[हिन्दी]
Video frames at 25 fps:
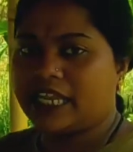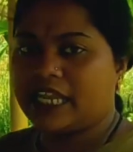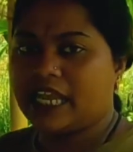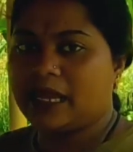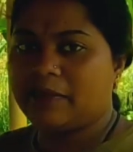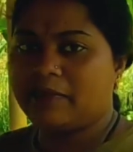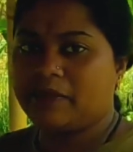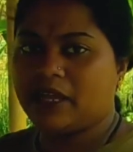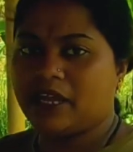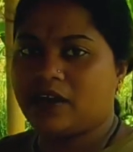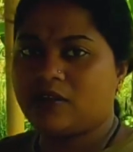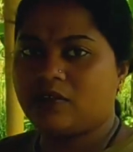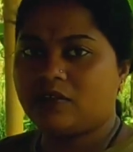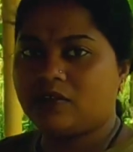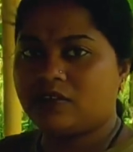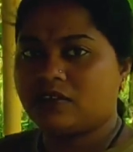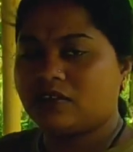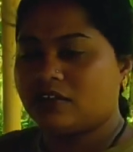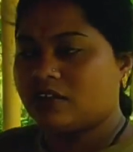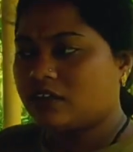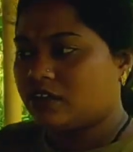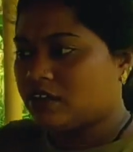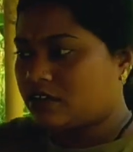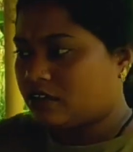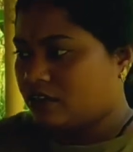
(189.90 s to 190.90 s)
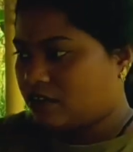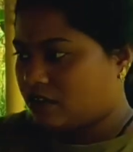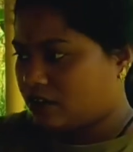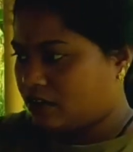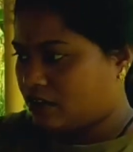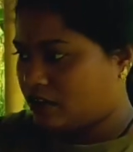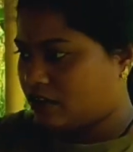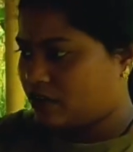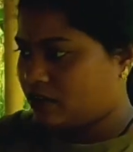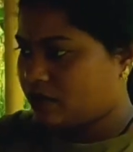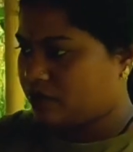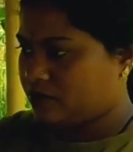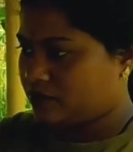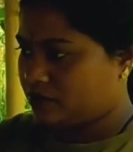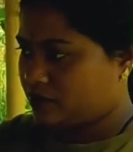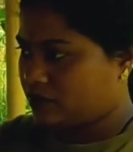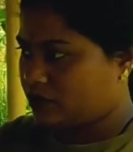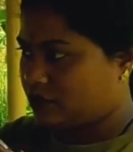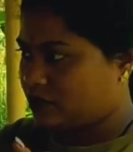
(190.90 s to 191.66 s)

एरिया में और ओ,